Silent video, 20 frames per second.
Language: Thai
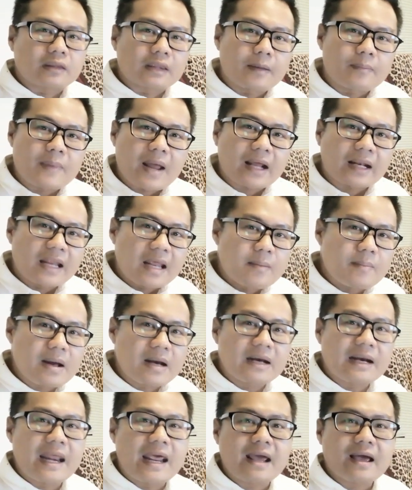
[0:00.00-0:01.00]
ตำแหน่งนี้มั
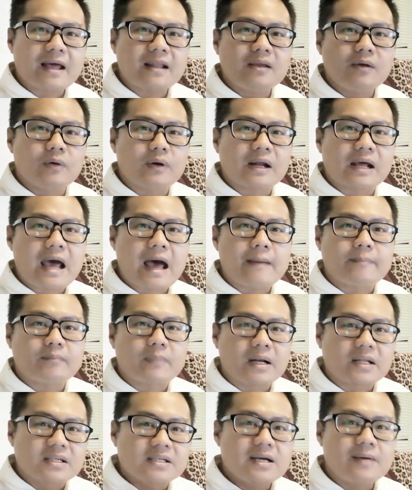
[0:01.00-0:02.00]
นลิงก์กันอยู่นะครับ
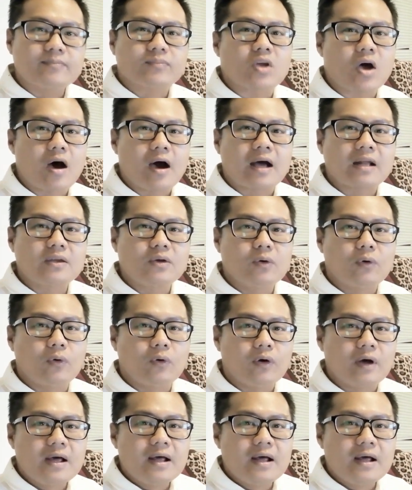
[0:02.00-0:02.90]
มันเชื่อมต่อกันอยู่